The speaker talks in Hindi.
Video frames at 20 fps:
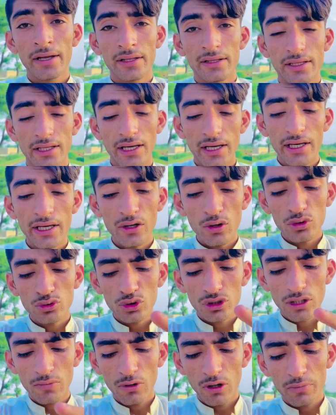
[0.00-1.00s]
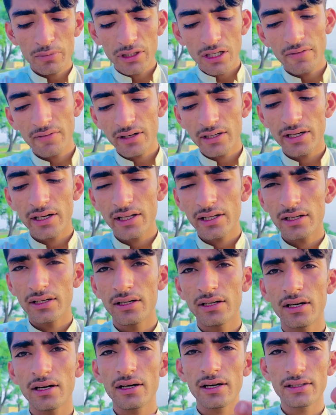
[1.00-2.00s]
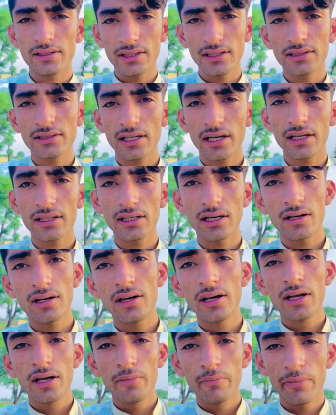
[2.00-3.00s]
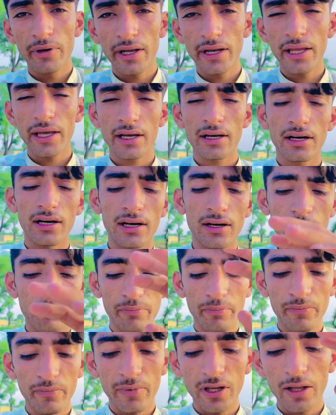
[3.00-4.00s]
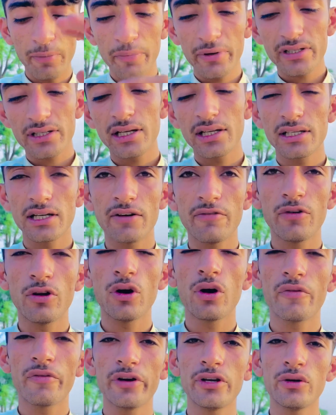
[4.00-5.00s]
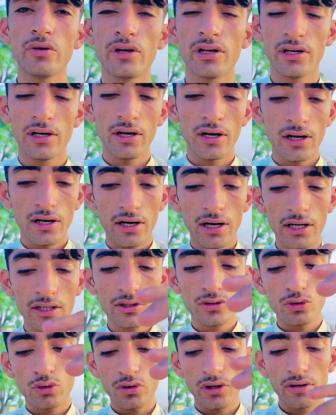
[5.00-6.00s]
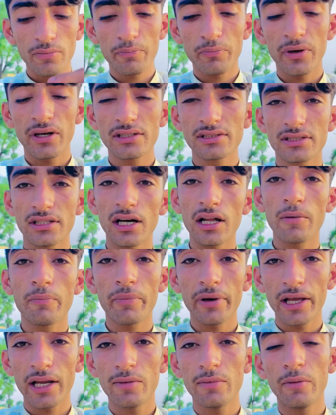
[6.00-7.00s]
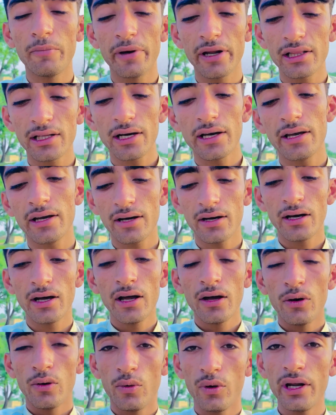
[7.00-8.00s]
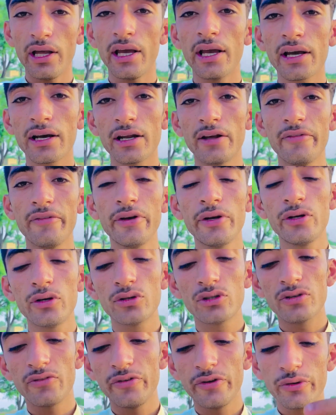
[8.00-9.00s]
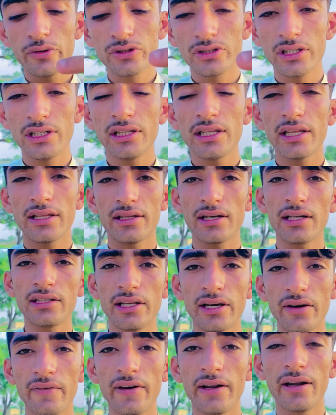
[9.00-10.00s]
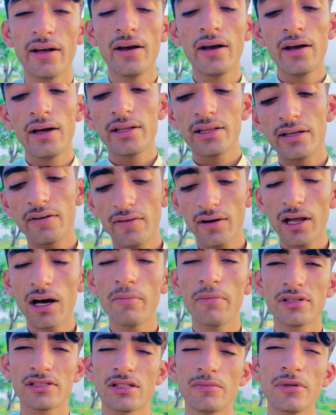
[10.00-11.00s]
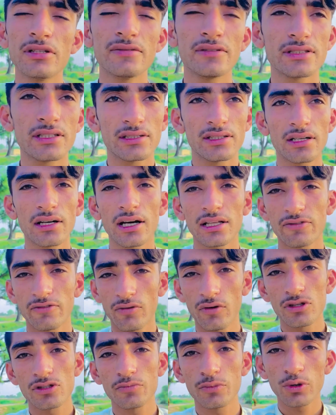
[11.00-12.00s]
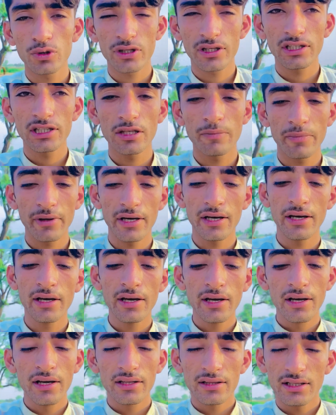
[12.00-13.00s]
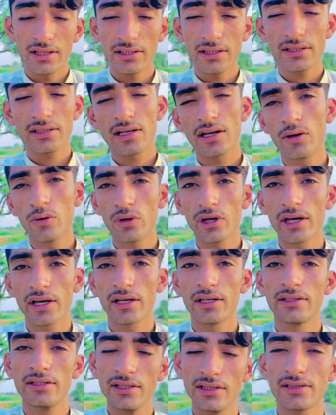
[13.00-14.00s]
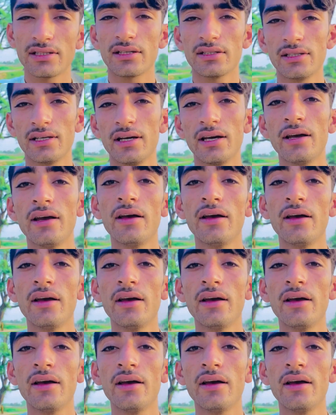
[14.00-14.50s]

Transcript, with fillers: तो इो तो हफ्ता मन अगर थी सके तो मैं देखा मेरे पिछले जो ब्लॉग वीडियो अज तू पांच साल पहले मैं बढ़ा आया उन्हें कहीं वीडियो तो व्यूज हिंदे ज्यादा आवेन तो वाला मैं समझ वैसा संगत फॉर सपोर्ट की पे तो जितना उन्हें कहीं थी सकते